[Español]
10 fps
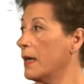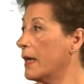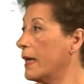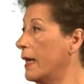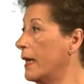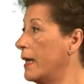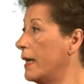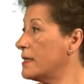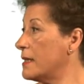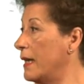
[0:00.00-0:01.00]

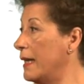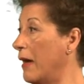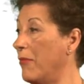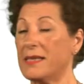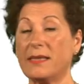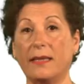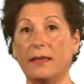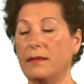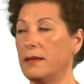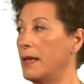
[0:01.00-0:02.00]
que es eh, la
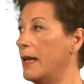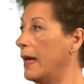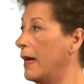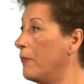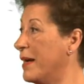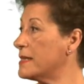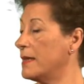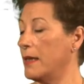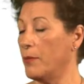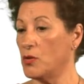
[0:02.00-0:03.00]
base de la,
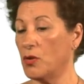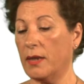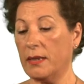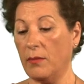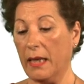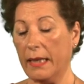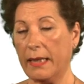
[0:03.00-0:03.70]
base de la producción animal.